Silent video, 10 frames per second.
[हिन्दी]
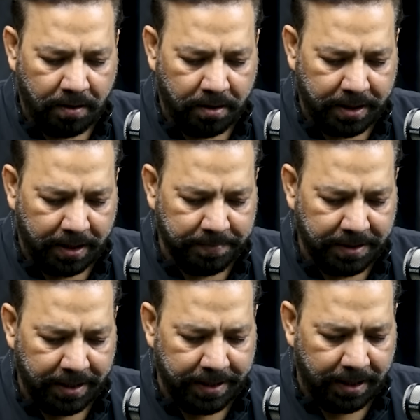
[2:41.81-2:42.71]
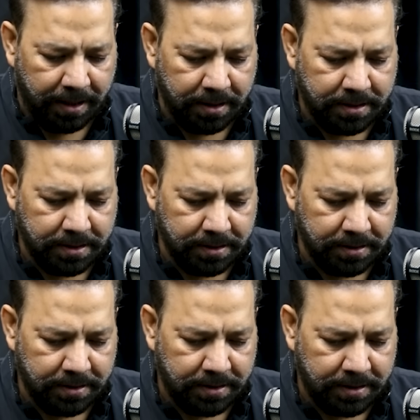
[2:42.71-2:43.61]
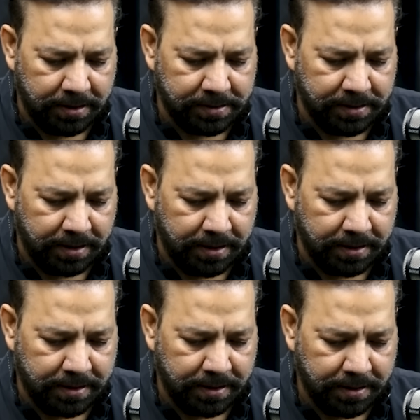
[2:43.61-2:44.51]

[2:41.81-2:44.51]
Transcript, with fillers: और अब ये लाख दस लाख